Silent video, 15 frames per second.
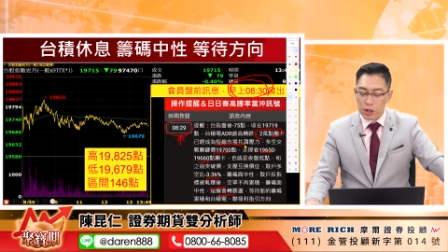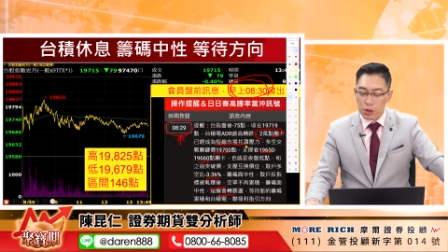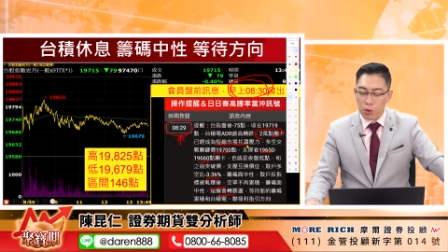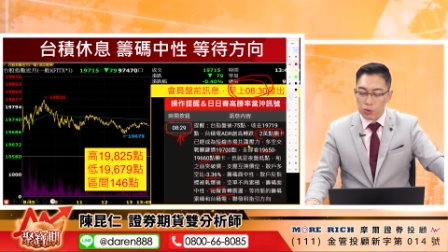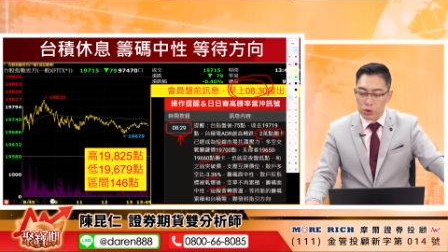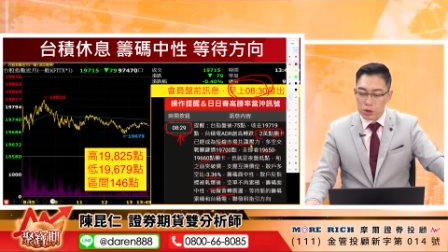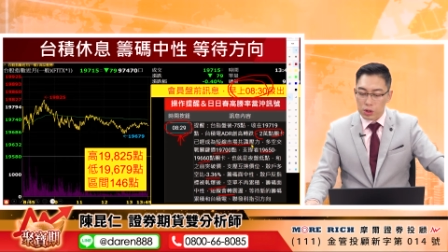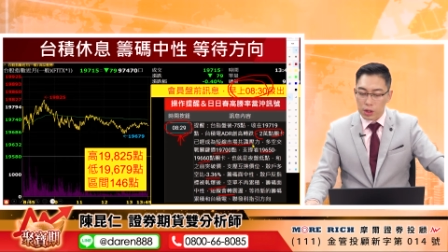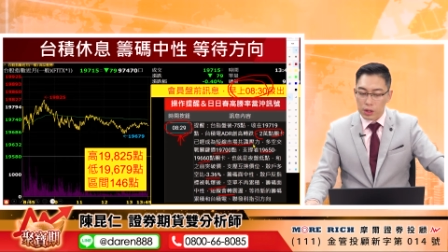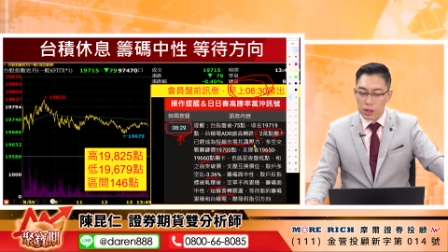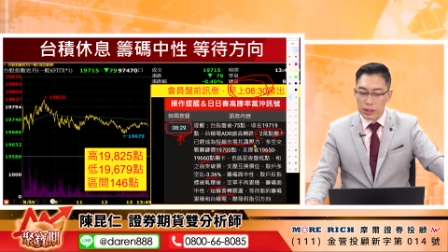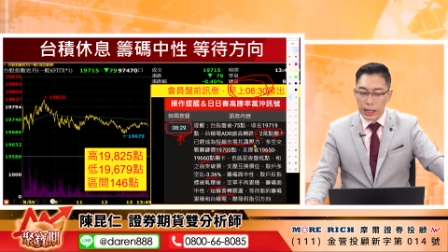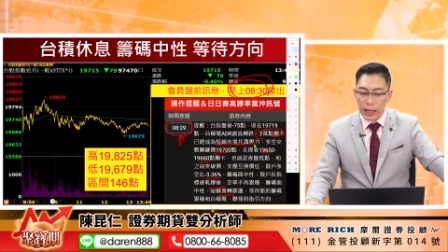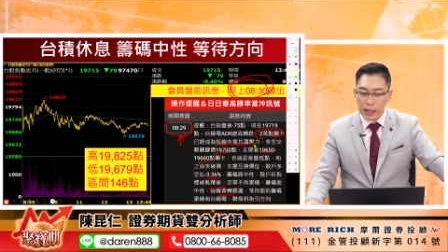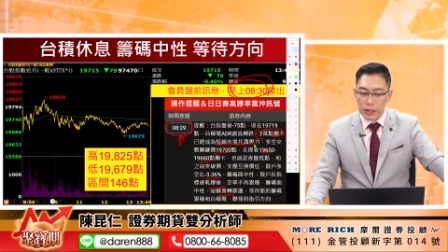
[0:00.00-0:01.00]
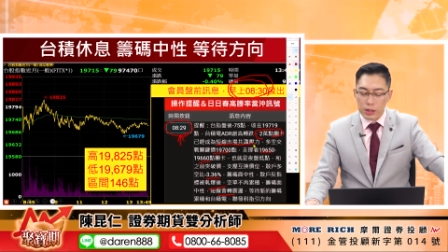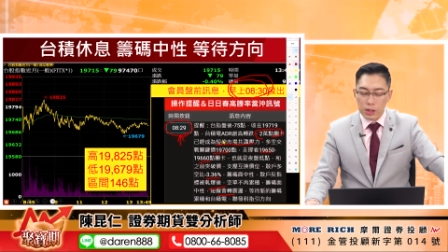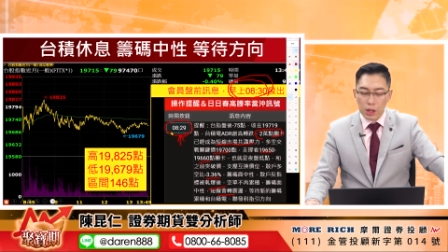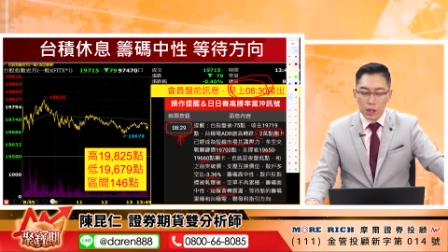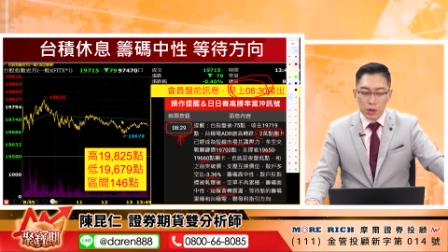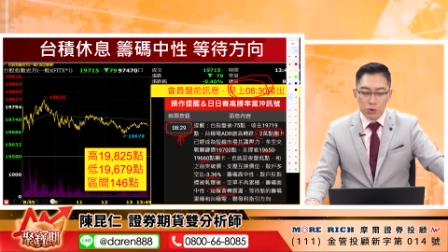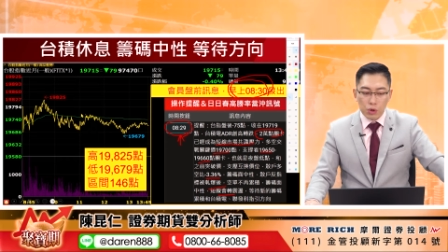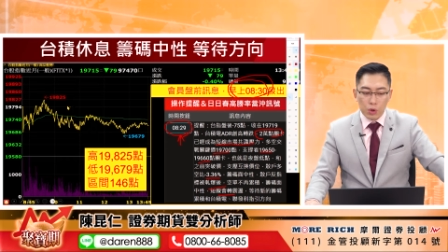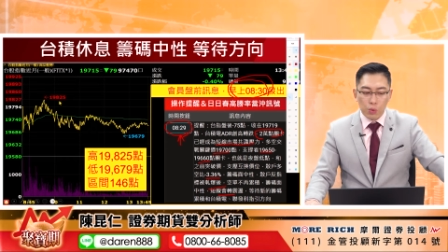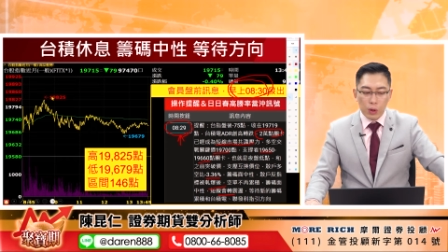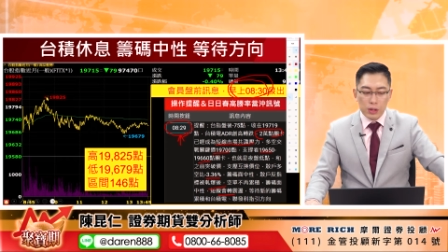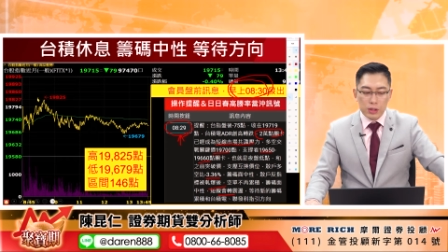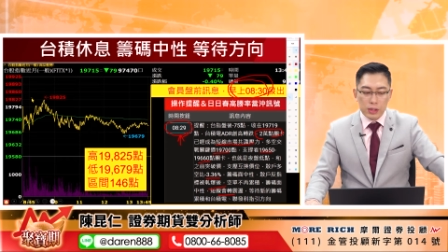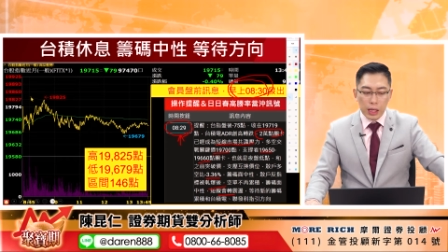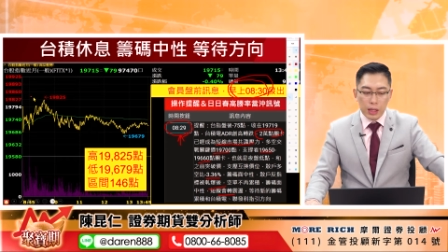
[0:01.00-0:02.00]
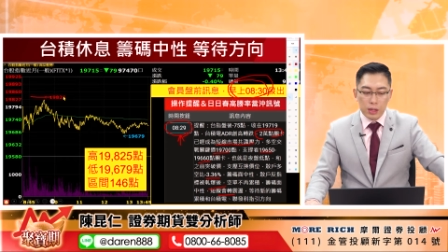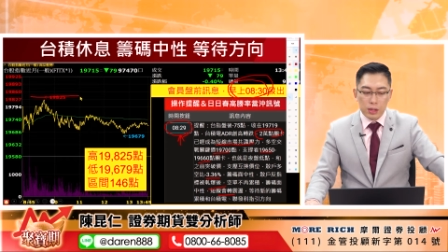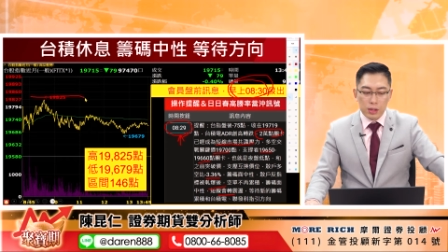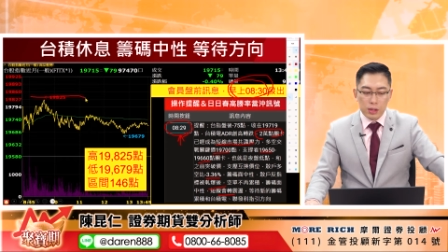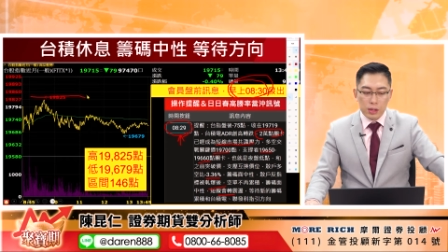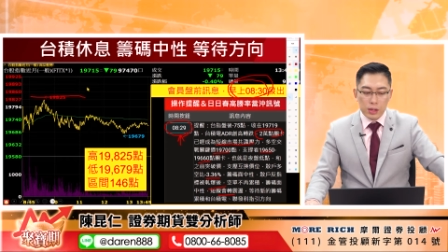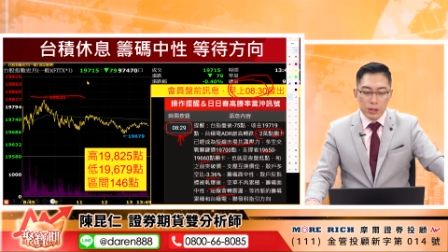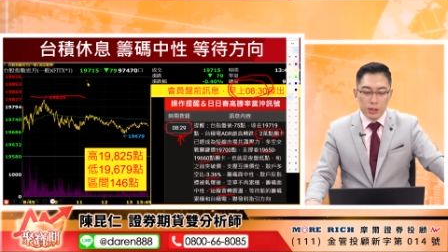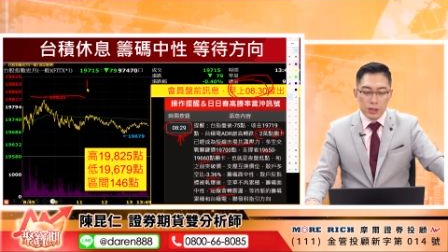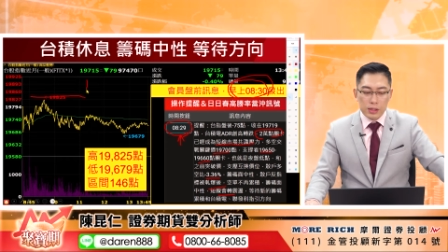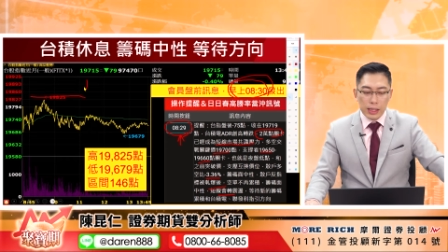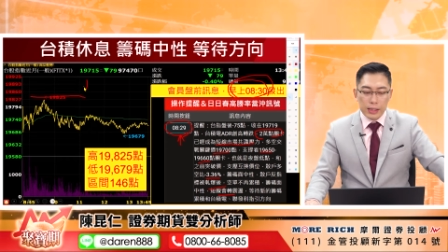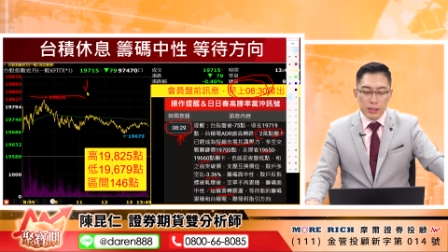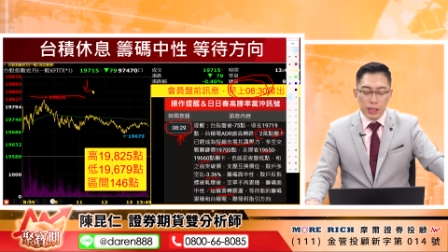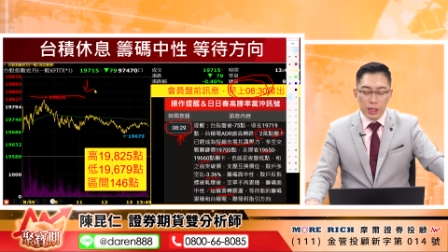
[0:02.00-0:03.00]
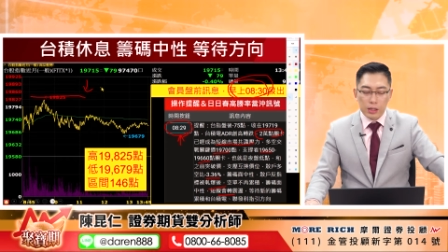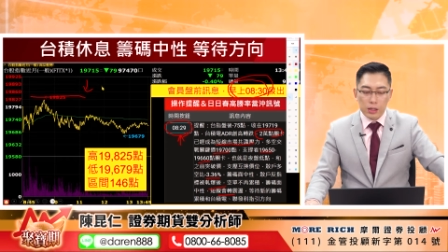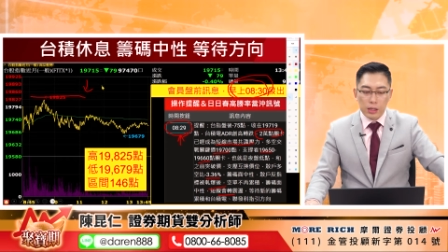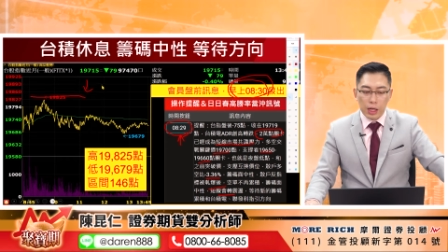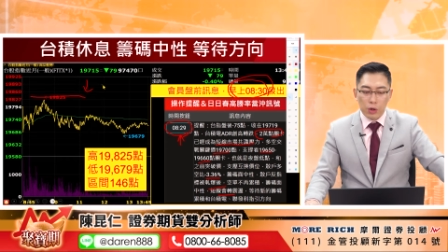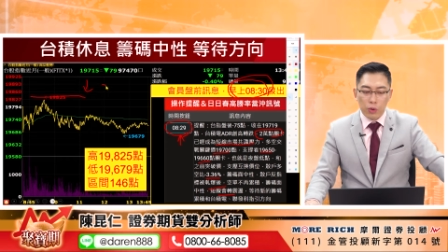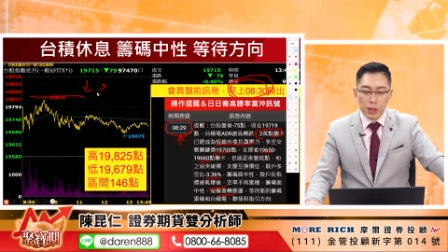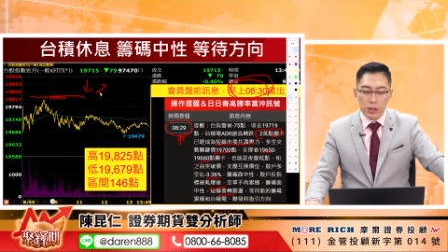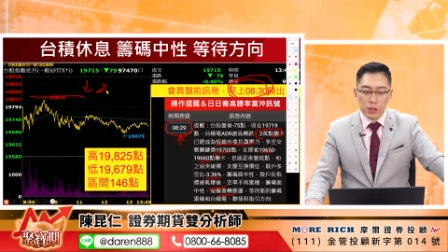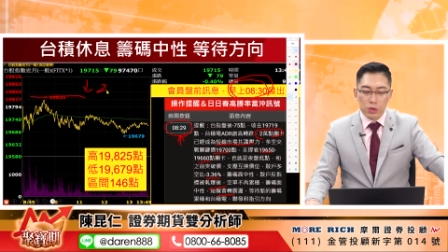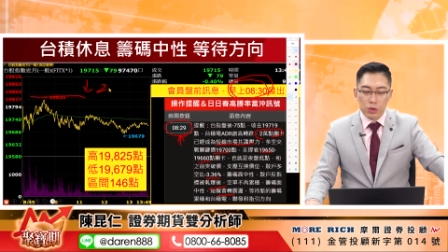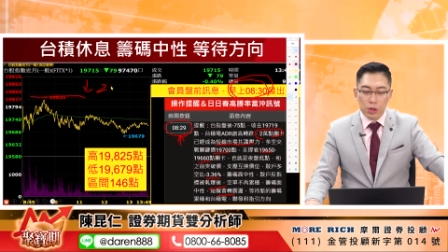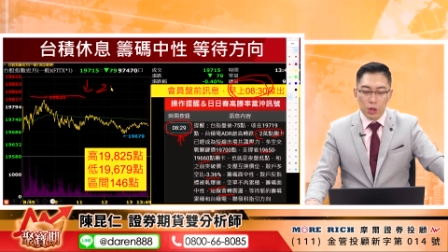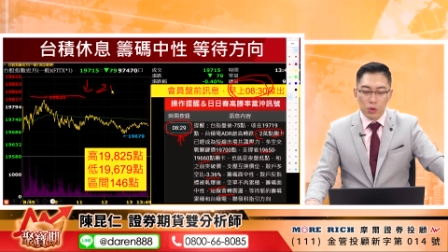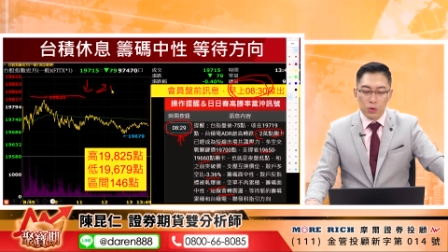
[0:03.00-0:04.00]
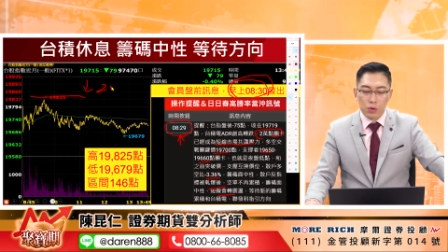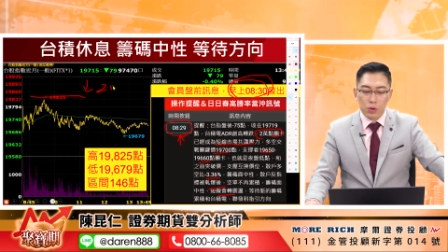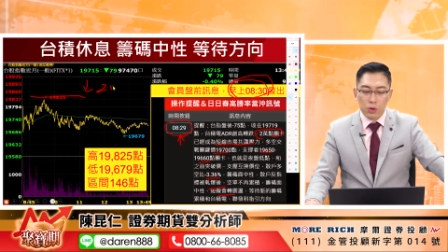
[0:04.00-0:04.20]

共识的一个压力，所以往上再上两万的时候，